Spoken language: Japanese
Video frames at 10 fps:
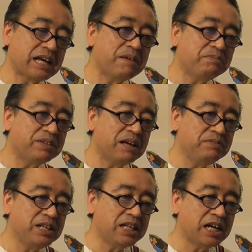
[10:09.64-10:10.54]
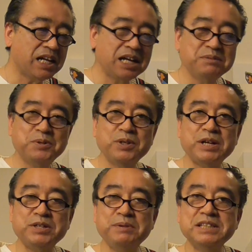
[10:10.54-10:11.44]
簡単に叶うもの
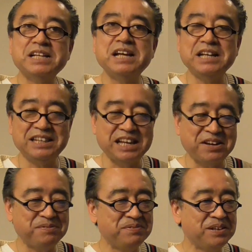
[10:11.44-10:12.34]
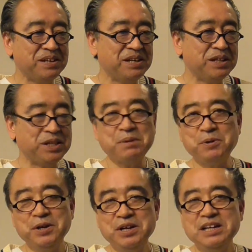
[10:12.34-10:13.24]
は夢じゃないんだよで
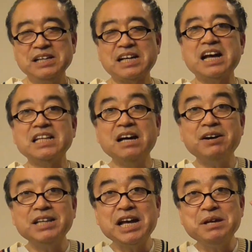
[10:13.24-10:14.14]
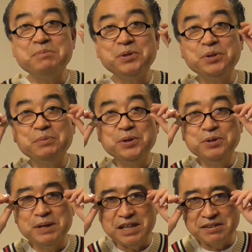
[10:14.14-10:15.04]
も叶わないものも
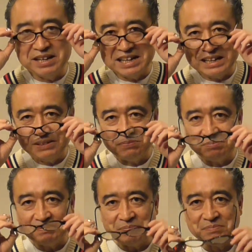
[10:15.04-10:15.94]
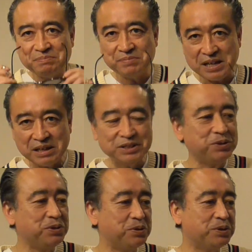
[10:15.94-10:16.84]
夢ではない、ね、
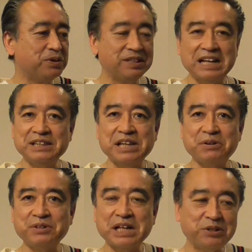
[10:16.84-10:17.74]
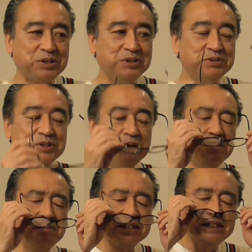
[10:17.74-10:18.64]
そういうことなんだろうなというふうに
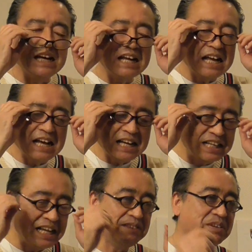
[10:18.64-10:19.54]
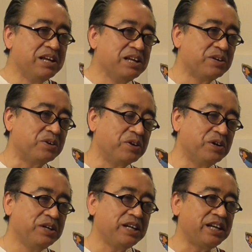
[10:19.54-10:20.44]
思いますだから儚いこ
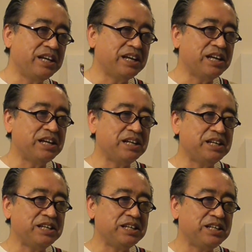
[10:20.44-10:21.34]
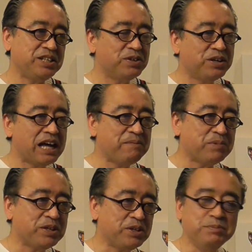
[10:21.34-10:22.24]
の、えー、人が
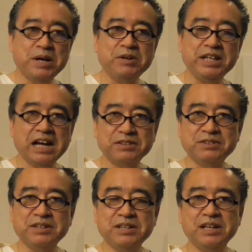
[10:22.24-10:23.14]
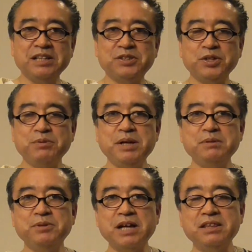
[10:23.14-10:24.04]
夢を抱く、えー、その夢
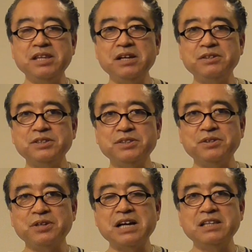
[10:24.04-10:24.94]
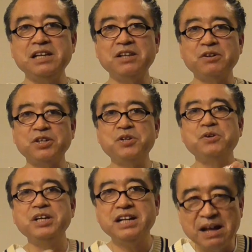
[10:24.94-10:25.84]
に向かっていくその過程での
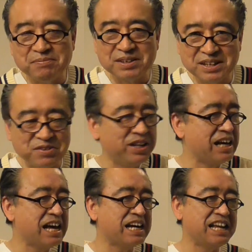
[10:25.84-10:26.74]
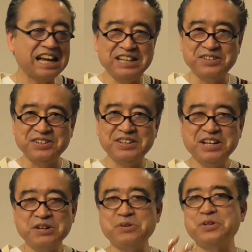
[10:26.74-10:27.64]
距離感これが儚いという
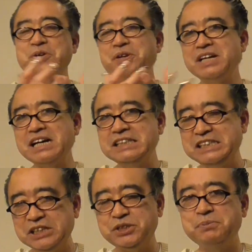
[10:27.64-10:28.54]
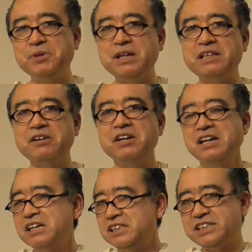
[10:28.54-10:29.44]
この距離感が絶妙なんだよ
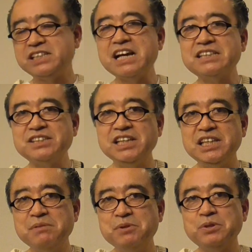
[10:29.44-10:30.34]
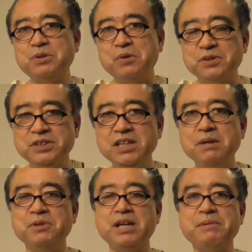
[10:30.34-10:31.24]
近すぎても遠すぎ
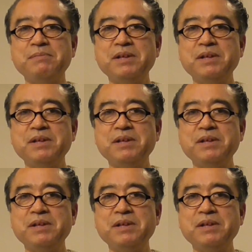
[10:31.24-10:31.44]
てもダメ